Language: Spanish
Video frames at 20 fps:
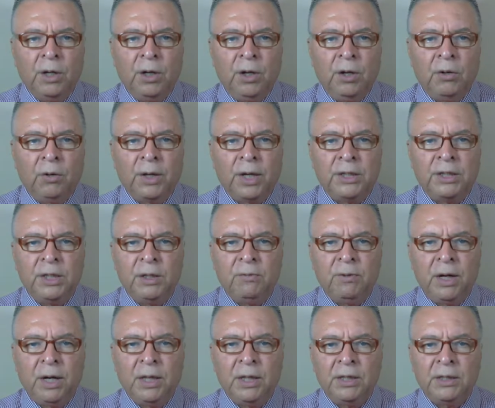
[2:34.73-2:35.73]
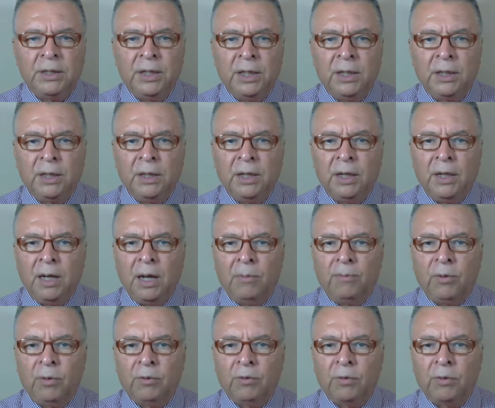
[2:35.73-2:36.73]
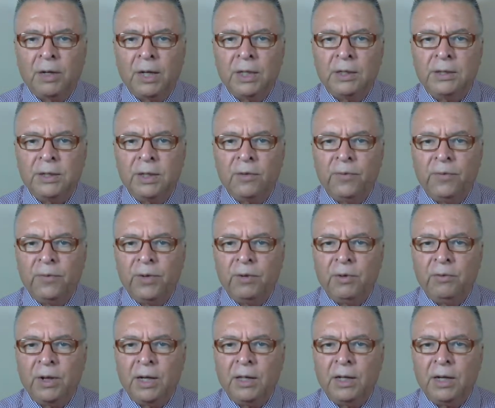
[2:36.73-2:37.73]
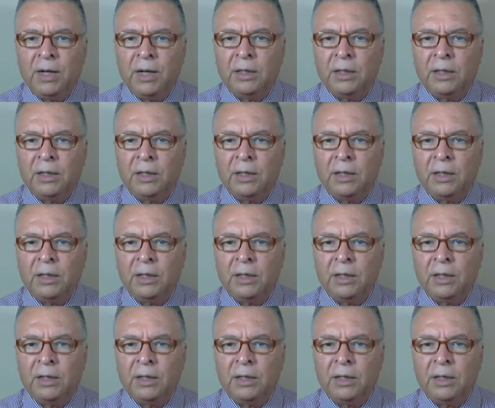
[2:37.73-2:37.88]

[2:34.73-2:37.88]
lo que es igual a decir la plutocracia configurada